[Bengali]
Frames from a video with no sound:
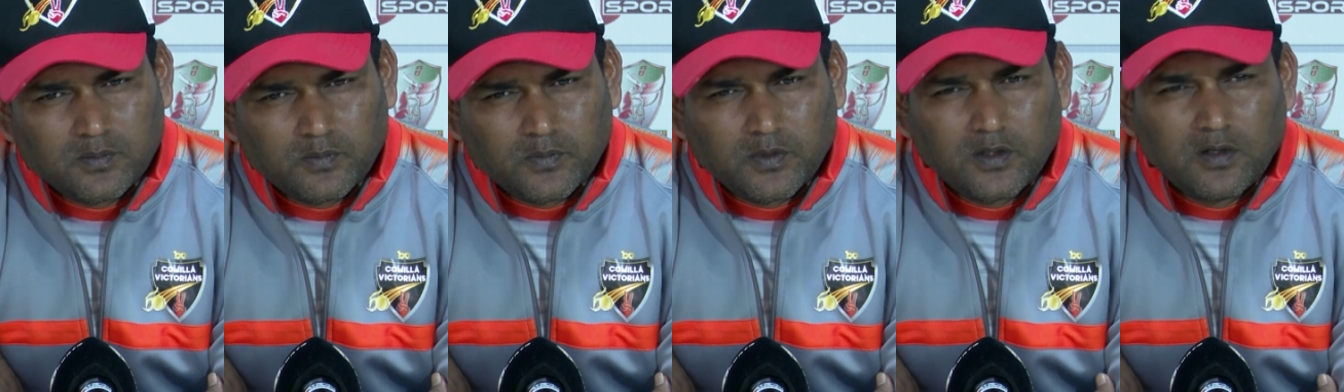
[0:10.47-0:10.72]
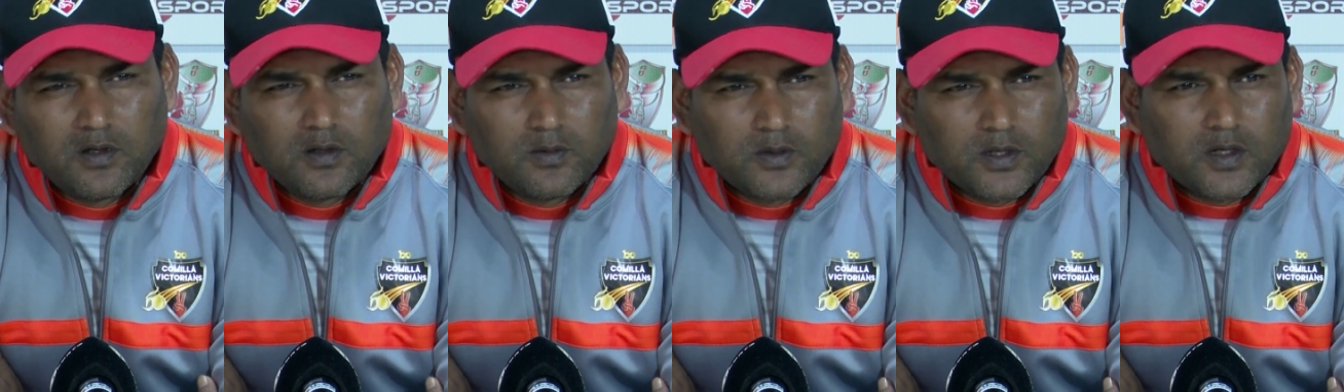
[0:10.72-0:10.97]

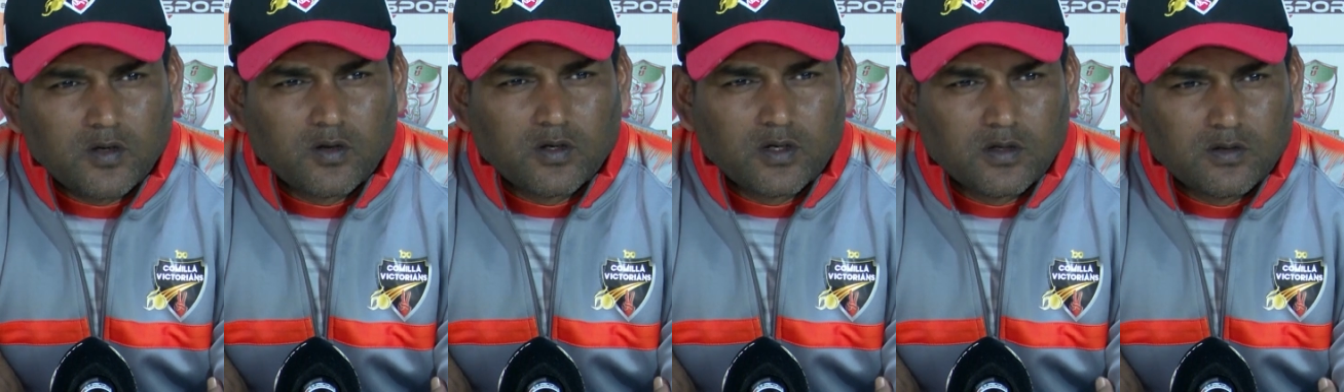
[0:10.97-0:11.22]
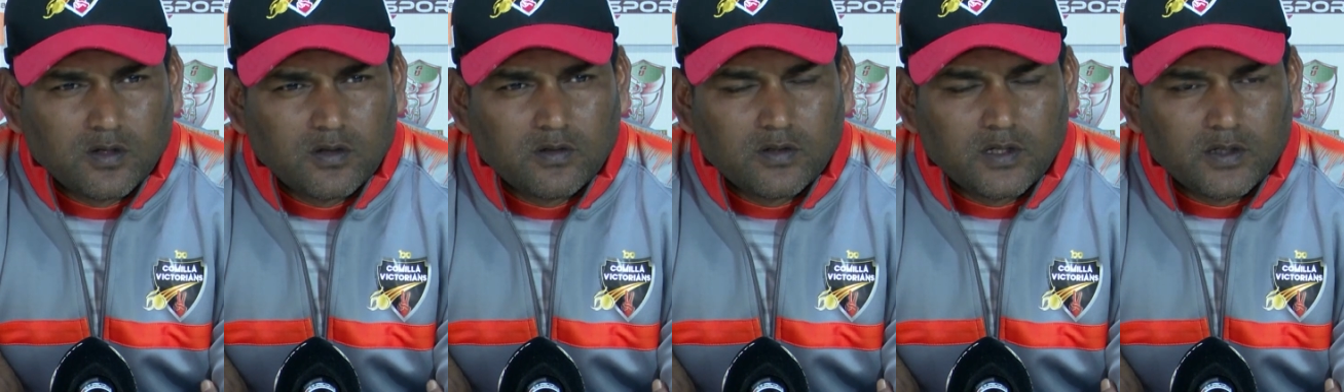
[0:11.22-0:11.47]
মিডল ওভারে
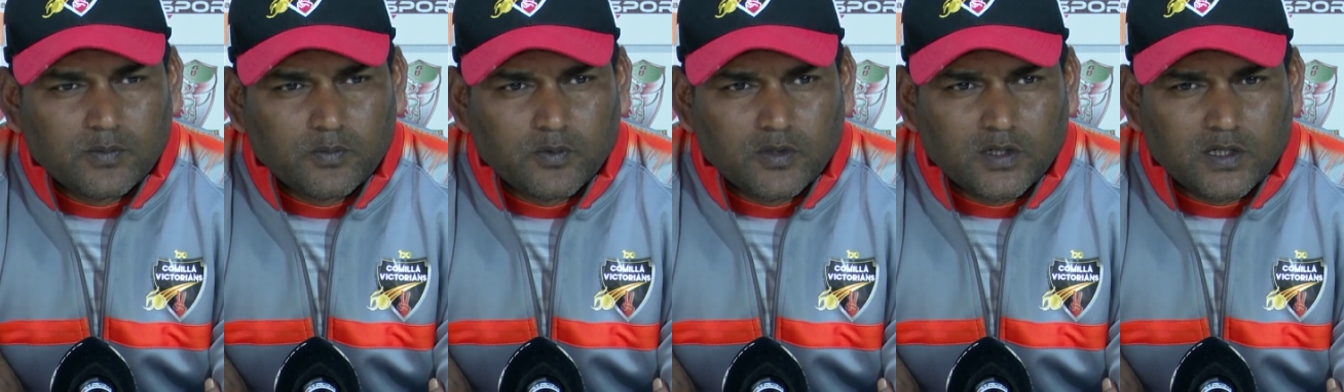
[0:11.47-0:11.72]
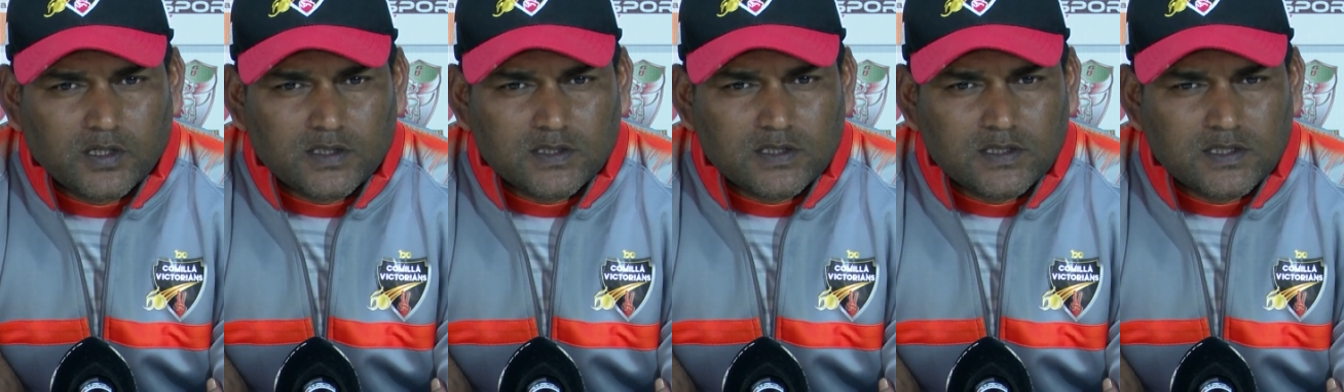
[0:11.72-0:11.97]
অনেকগুলো উইকেট
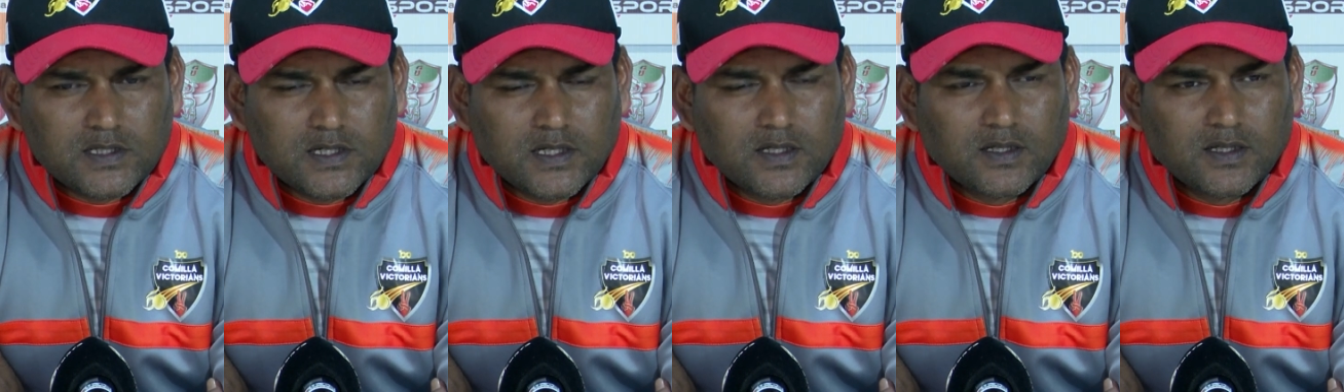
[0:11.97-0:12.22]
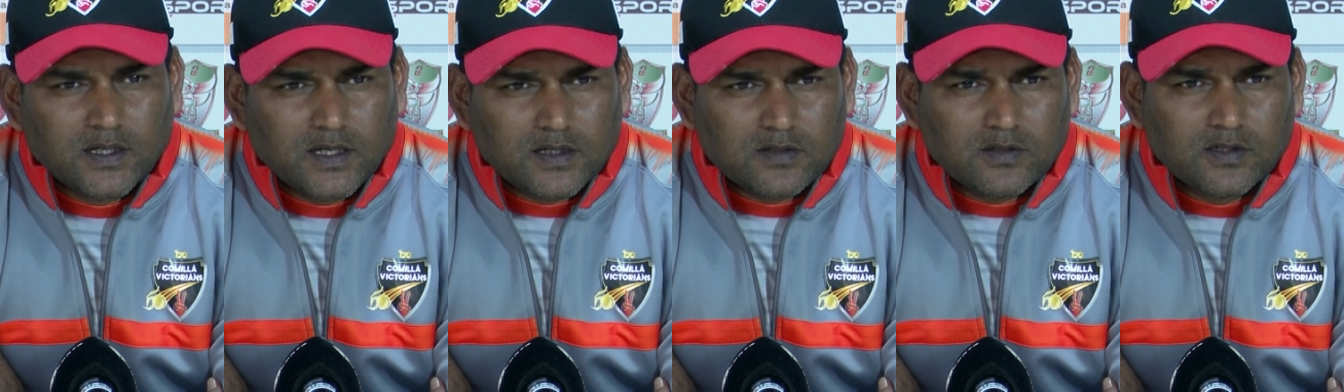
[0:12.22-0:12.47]
পড়ে গেছে
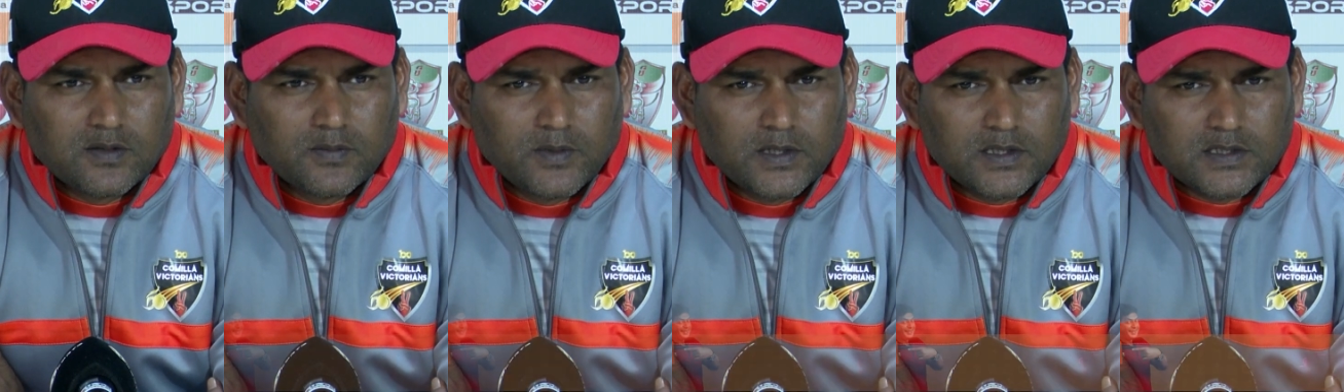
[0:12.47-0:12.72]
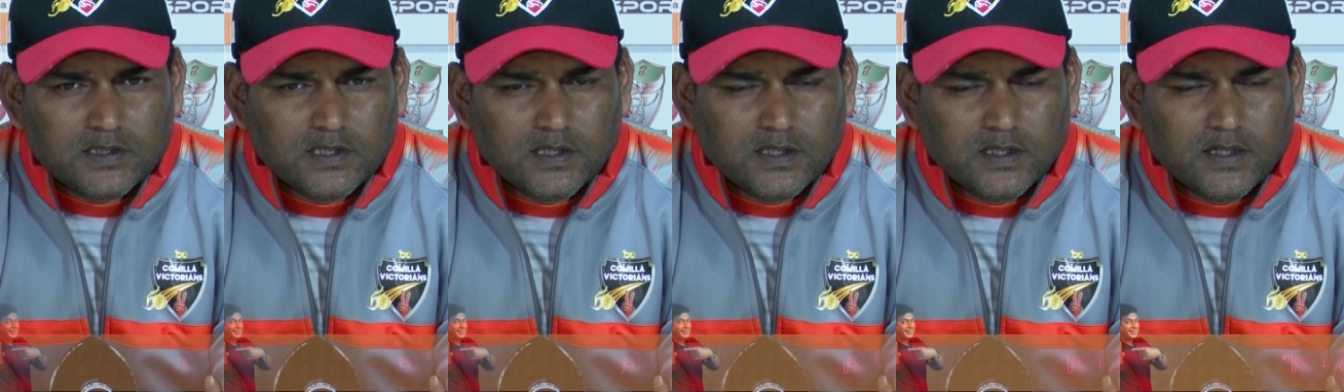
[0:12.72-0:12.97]
সেখান থেকে আসলে
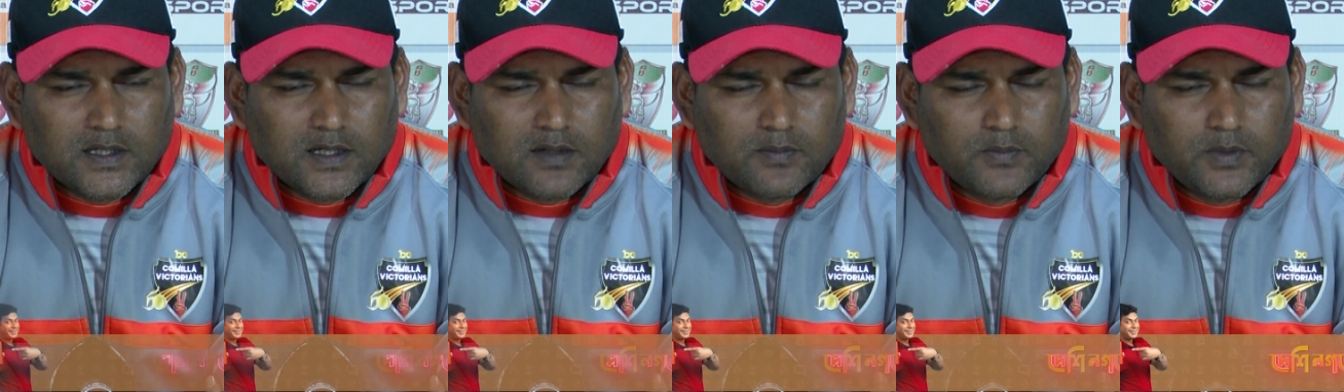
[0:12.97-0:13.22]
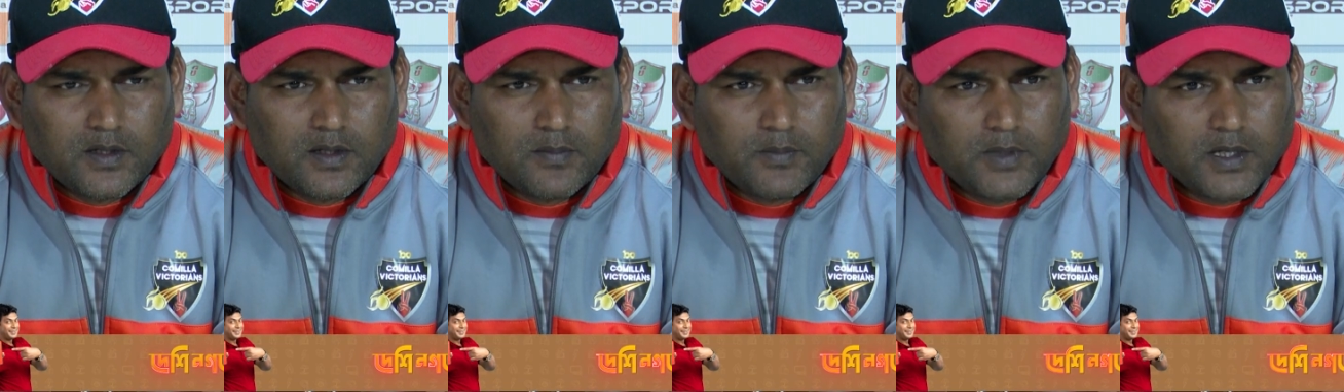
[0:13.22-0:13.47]
ম্যাচটা থেকে আর
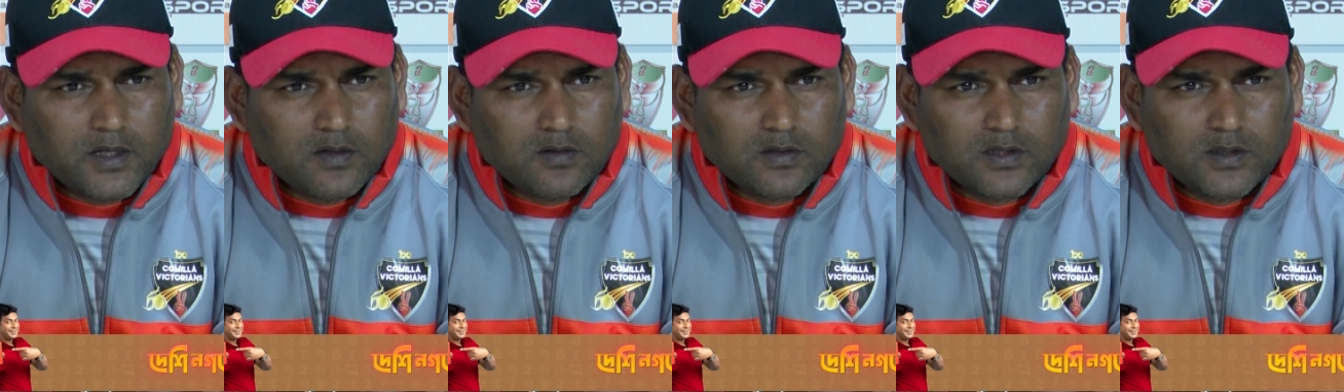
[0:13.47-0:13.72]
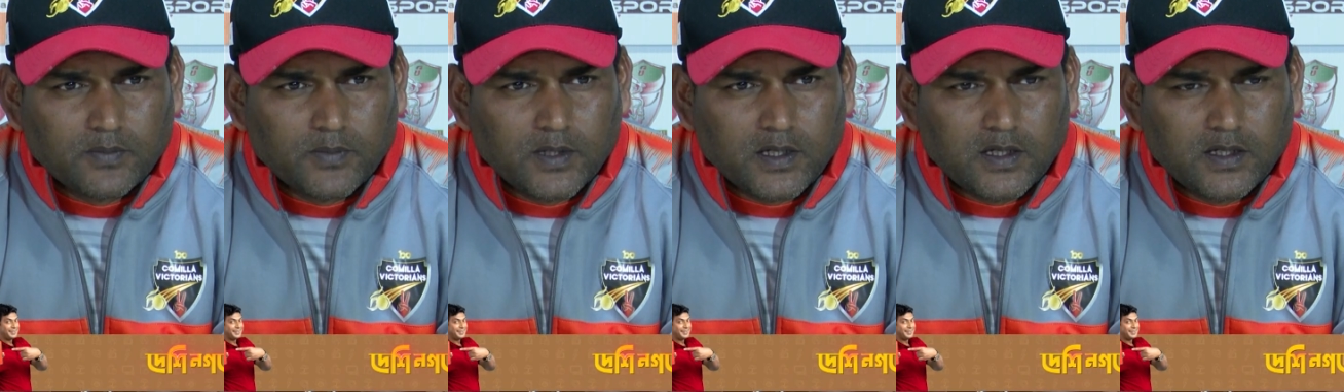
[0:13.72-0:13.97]
ব্যাক
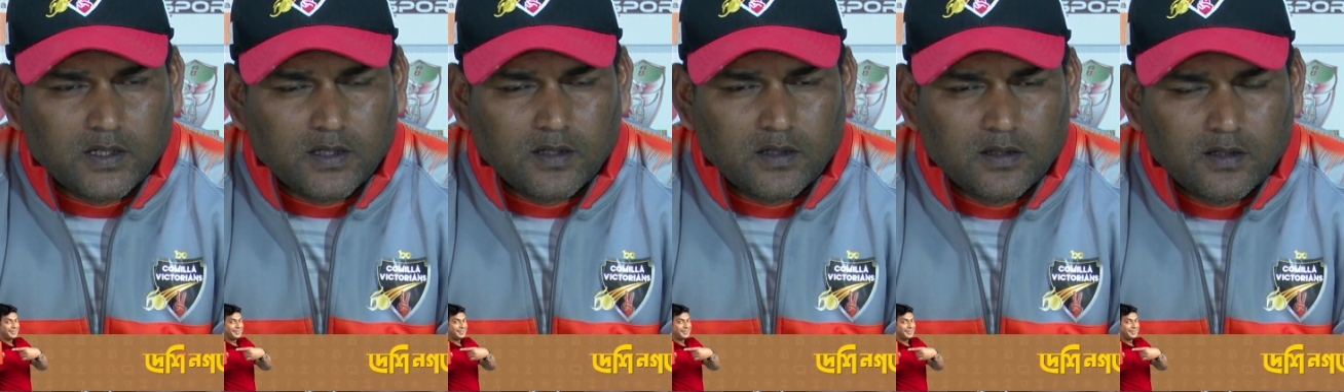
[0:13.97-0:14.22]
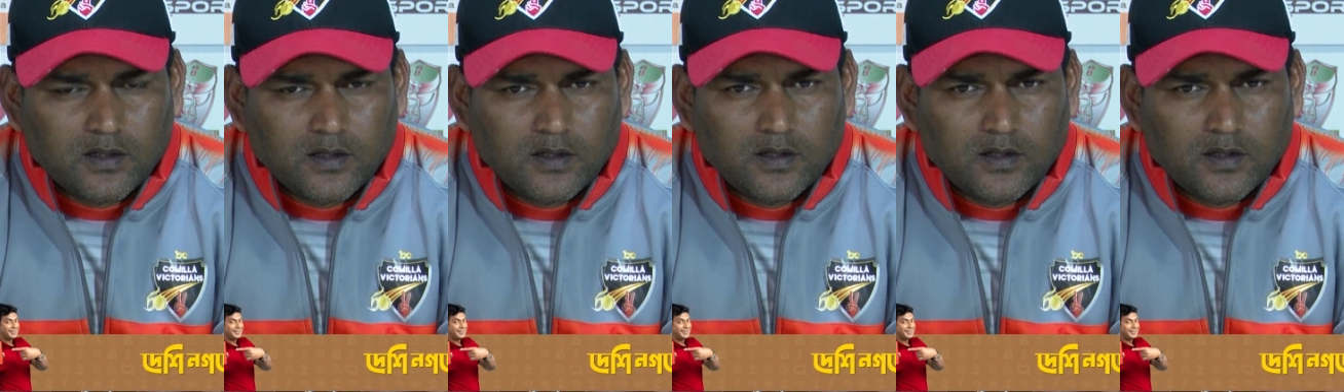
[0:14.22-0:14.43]
করতে পারিনি